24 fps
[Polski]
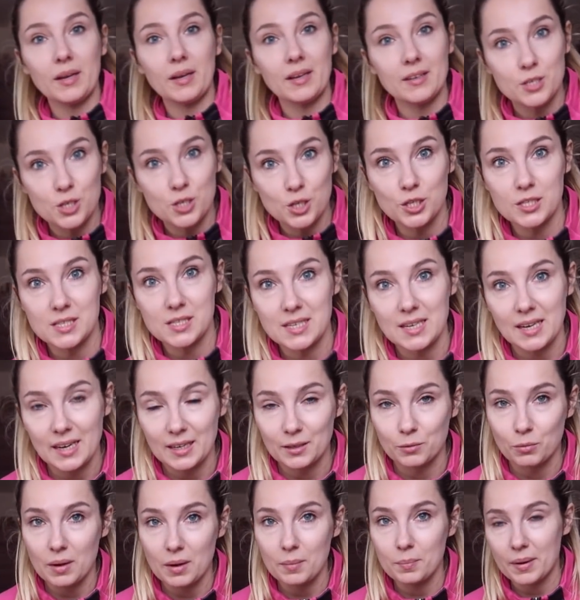a ja jeszcze nic nie
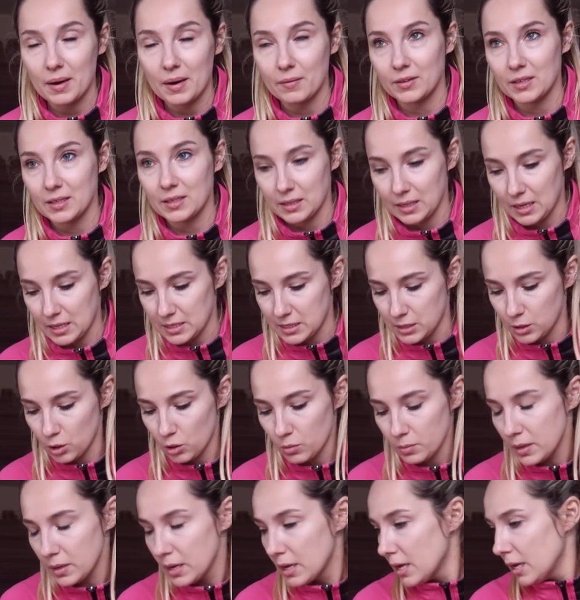jadłam, prawie 11.
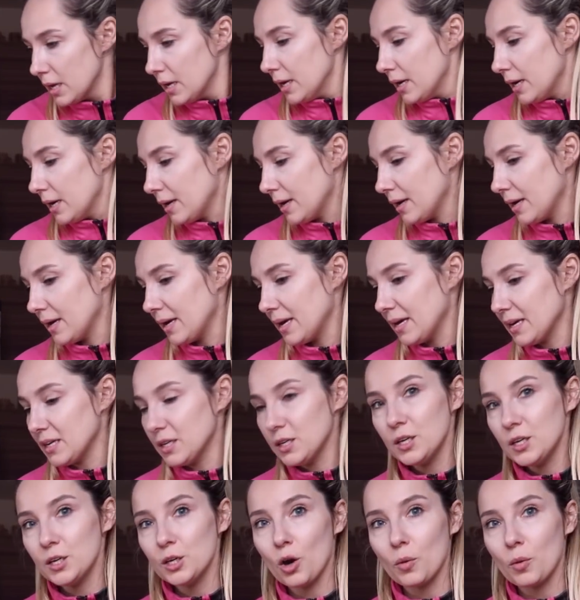E,
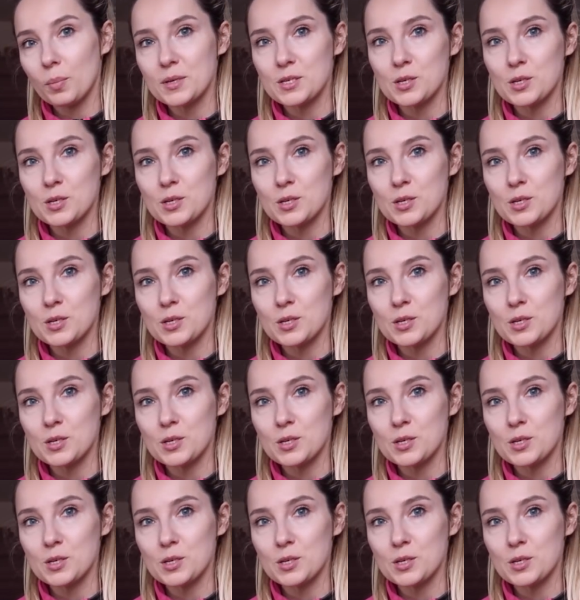I robię